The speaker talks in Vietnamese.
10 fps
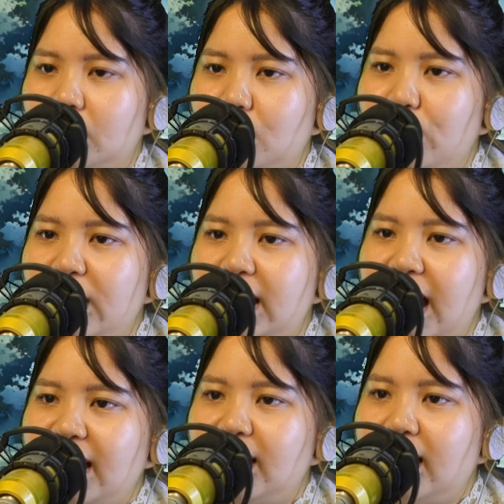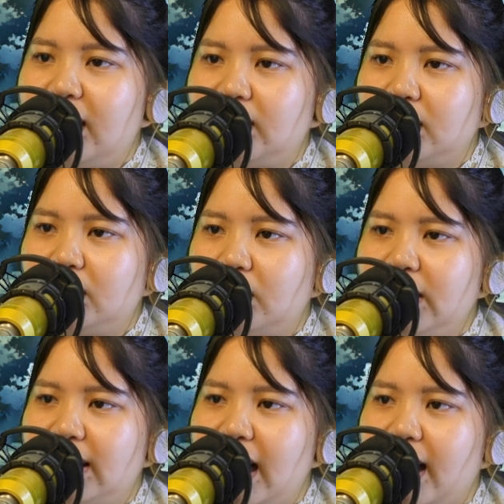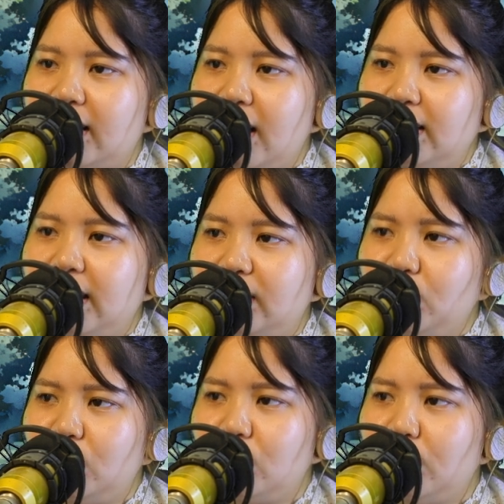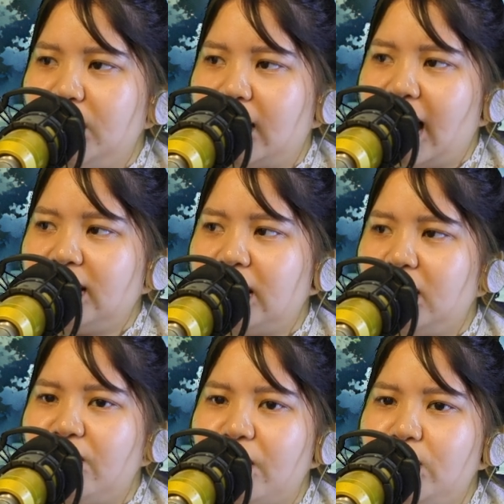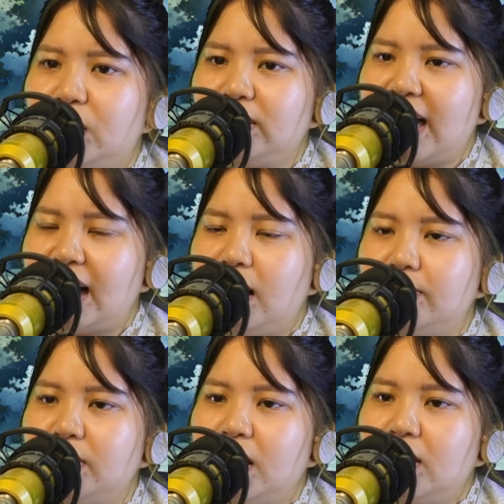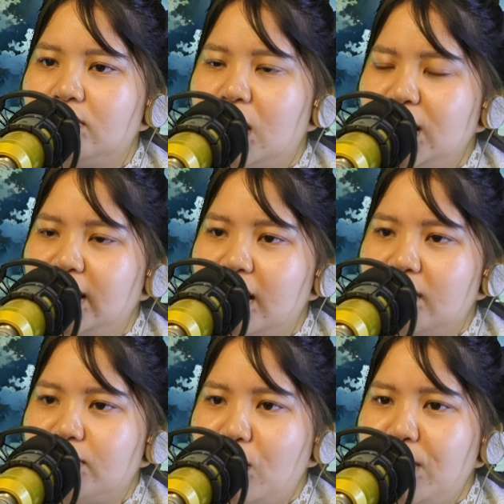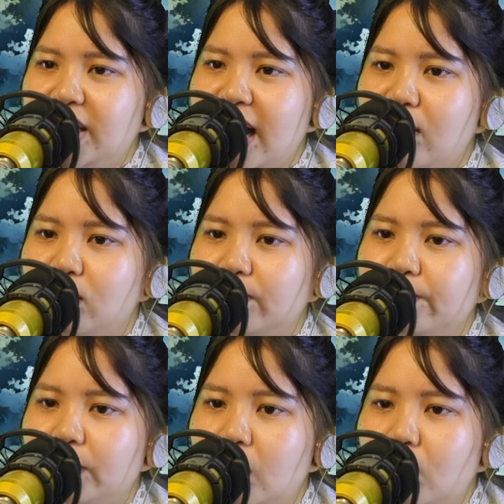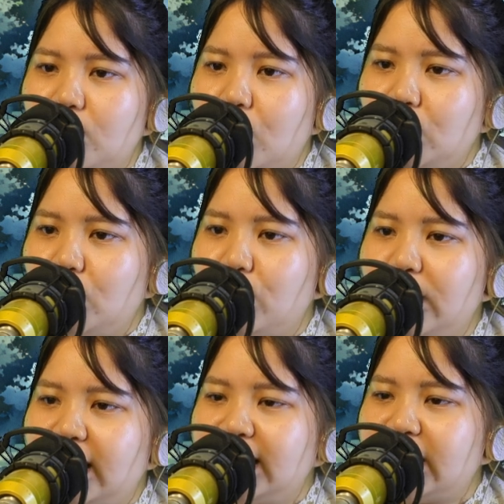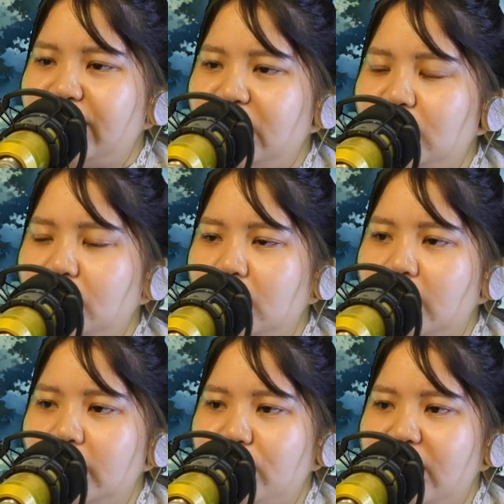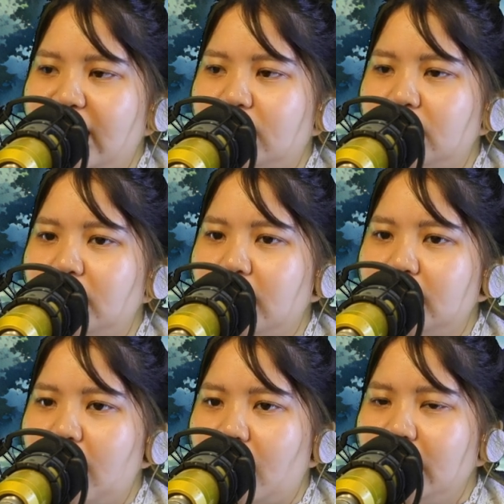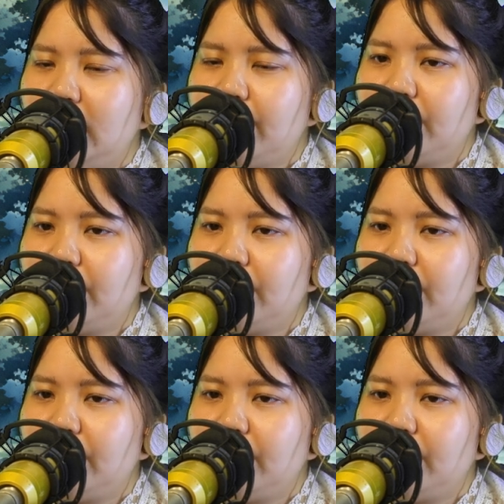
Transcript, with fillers: "Nguyên lai là thần tử điện hạ và thiếu chủ Đông Dực Hắc Thị nhất phẩm đường giá lâm, mời, máu mời giao." Mộ Dung Nguyệt đi ra phía trước, dịu dàng cười, nói: